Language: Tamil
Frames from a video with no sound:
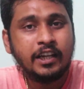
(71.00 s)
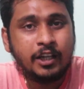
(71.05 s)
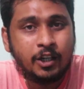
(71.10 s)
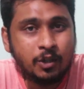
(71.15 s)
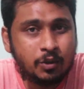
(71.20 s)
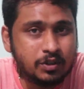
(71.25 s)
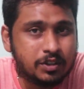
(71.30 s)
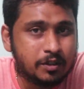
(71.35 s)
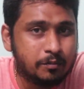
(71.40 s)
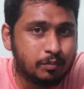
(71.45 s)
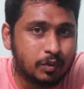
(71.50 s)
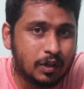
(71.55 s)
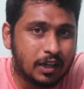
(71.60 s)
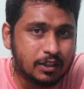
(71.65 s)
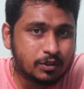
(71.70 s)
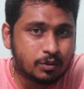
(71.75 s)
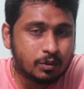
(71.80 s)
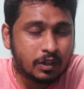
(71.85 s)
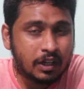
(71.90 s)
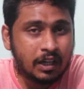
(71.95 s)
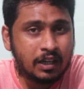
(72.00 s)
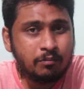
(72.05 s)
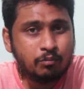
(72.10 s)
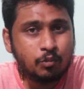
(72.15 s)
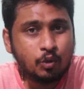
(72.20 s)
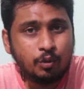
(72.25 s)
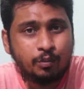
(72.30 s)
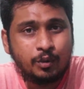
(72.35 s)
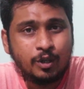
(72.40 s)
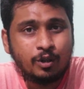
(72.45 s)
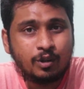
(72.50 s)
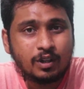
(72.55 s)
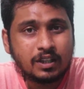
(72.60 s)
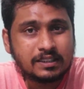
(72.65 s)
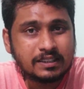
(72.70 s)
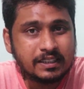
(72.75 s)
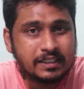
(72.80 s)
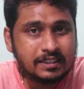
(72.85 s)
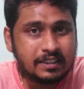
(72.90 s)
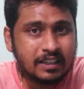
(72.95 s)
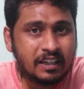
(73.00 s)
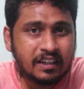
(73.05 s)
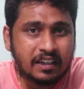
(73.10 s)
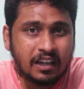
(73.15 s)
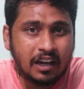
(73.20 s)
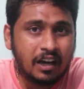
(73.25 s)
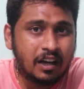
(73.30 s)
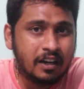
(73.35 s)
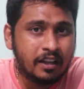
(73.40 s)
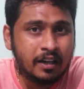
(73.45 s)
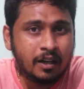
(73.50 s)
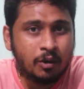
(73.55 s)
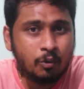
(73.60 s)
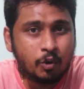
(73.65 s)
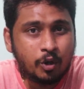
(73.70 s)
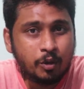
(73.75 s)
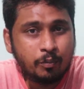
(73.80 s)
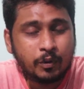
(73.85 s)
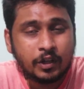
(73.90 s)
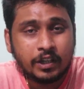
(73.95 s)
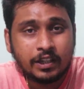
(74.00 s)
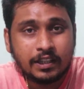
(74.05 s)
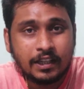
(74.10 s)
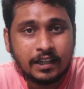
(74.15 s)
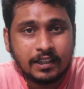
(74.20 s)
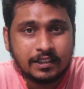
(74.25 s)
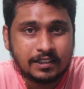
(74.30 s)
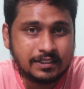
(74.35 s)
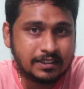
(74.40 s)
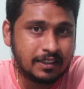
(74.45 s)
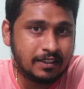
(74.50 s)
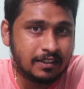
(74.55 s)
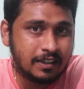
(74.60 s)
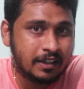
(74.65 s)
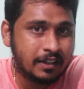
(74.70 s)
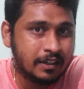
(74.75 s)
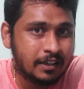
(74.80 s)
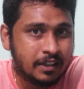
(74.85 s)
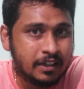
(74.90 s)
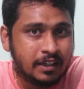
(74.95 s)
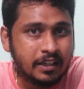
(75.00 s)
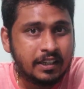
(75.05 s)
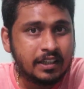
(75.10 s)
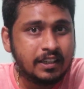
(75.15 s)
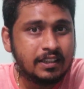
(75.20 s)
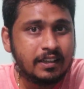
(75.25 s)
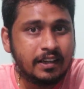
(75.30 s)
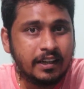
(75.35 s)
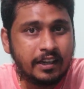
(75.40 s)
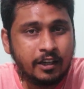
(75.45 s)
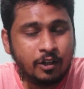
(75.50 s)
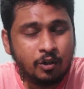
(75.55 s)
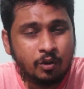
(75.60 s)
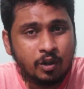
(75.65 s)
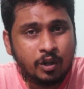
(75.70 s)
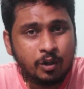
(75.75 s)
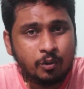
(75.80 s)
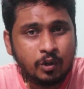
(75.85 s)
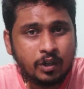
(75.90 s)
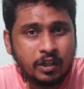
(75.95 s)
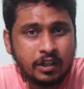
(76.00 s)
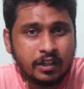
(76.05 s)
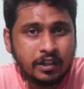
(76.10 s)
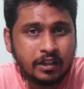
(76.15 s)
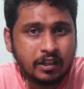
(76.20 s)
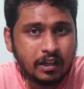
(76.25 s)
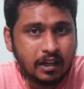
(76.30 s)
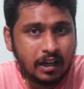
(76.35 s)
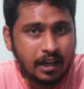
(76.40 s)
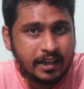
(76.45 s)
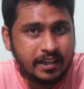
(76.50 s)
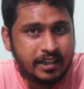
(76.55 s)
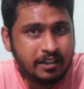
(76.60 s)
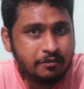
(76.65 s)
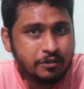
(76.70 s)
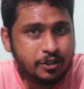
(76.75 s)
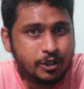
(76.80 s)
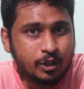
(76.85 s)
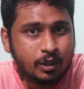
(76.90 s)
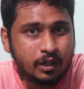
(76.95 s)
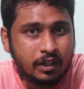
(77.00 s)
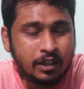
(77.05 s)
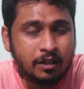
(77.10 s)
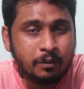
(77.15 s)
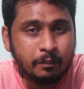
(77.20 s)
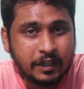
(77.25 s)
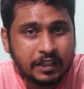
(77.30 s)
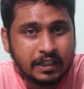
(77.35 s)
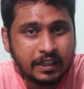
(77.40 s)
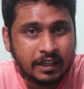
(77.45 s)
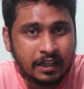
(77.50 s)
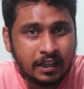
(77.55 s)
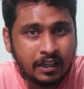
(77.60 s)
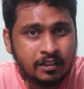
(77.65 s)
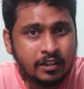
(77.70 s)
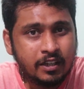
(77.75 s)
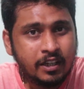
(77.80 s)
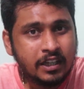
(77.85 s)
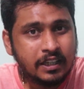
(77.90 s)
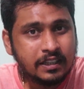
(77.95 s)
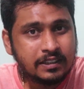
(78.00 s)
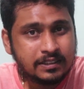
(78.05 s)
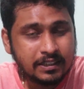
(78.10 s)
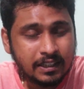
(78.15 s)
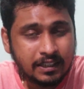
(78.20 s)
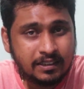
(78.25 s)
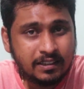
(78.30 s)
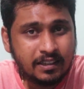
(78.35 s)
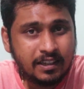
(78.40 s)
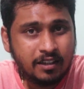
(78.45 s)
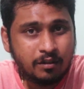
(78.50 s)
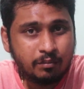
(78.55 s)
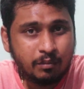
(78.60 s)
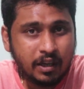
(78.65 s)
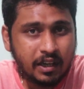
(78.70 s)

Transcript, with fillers: இன்னும் சிம்பிளாக சொன்னால் பூமியோட சைஸில் நாலில் ஒரு பங்கு தான் இந்த சந்திரன் இதில் இன்னொரு ஒரு அரிய விஷயம் என்னென்னு பார்த்தீங்கன்னா சந்திரன்